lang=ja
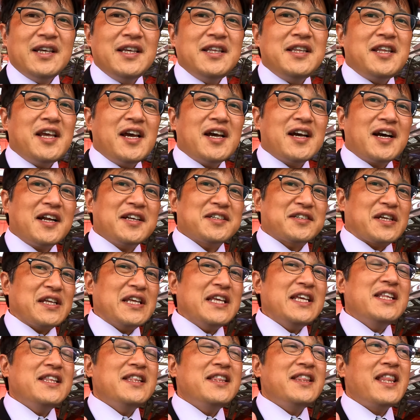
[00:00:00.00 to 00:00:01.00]

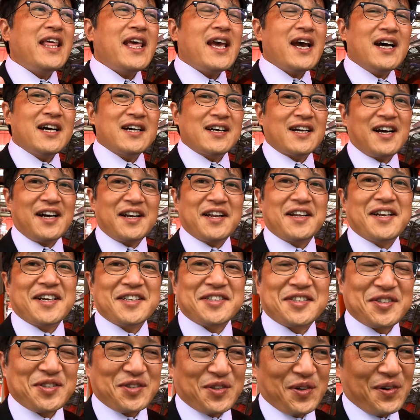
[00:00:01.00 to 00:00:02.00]
インディアンカレー
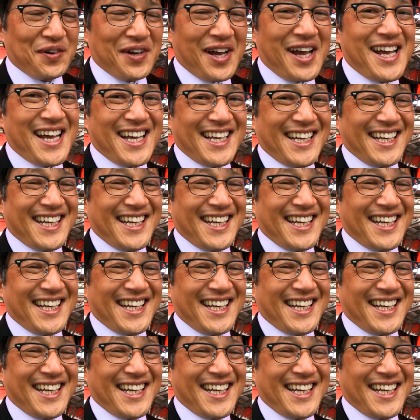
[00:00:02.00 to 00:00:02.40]
らしいですよ